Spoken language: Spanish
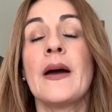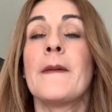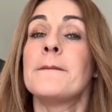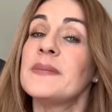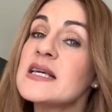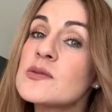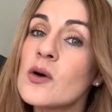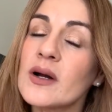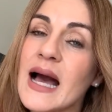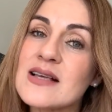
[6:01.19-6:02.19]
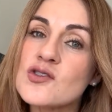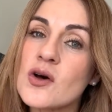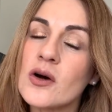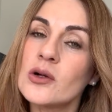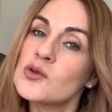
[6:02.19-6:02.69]
Mismo
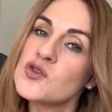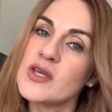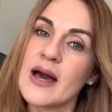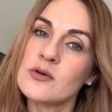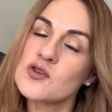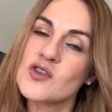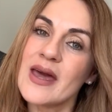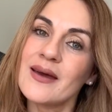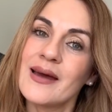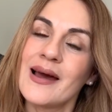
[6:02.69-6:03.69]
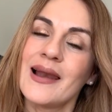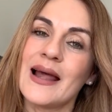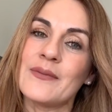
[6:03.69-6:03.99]
caso, Lucía Bosé, la